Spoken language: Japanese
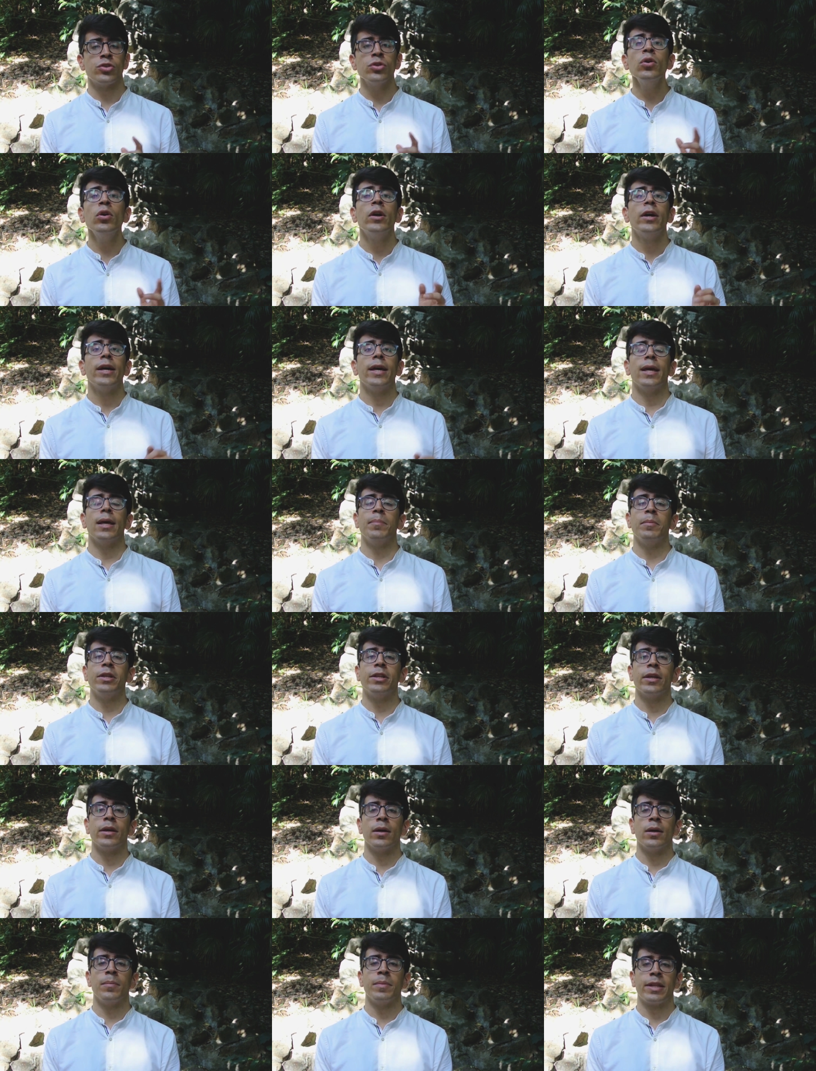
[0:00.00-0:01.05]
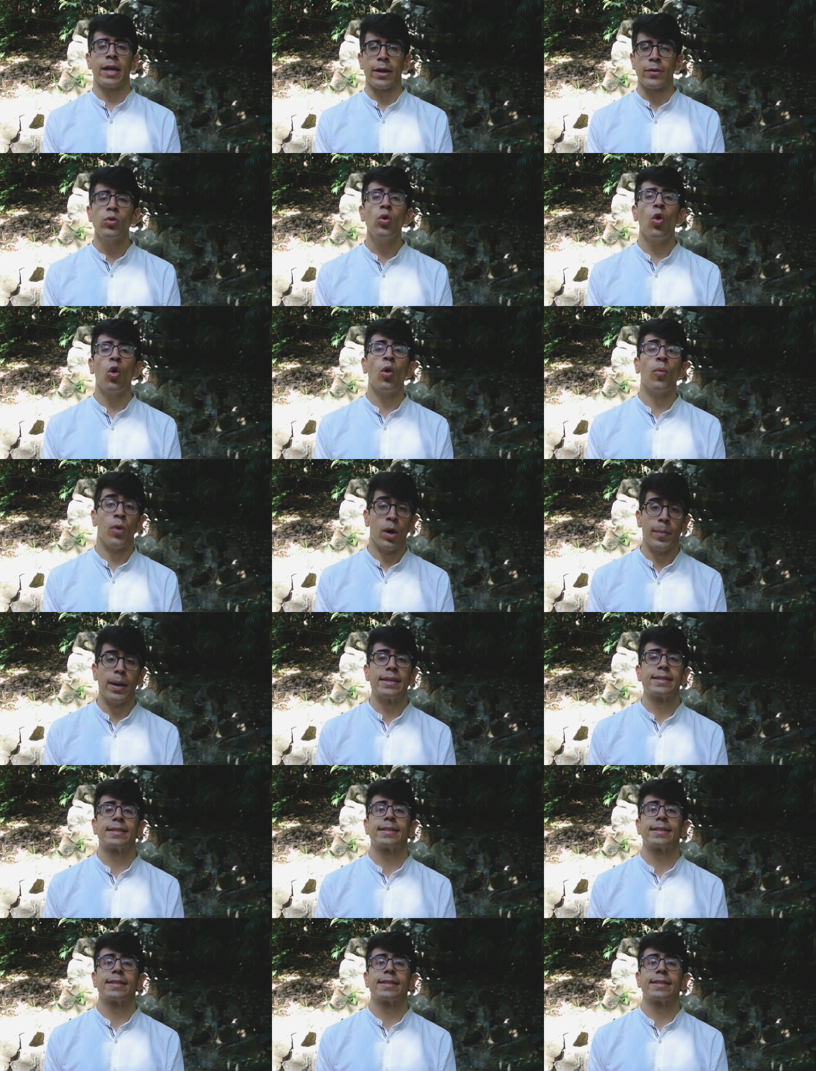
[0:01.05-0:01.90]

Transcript: 状を、えー、見てみたいと思いま